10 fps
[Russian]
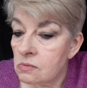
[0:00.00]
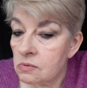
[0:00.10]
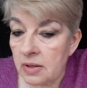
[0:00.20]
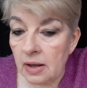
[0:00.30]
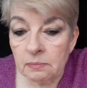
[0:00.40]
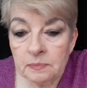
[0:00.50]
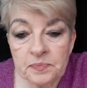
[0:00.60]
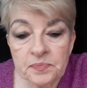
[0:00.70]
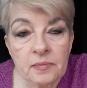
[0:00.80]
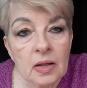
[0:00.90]
Да.
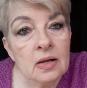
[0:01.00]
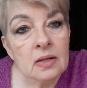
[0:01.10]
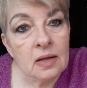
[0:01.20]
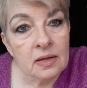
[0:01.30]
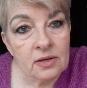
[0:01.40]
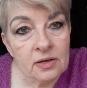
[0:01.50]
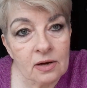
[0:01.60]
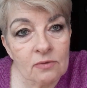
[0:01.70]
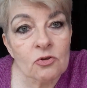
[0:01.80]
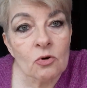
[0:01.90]

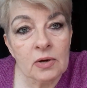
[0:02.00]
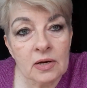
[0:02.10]
Ладненько, все, мои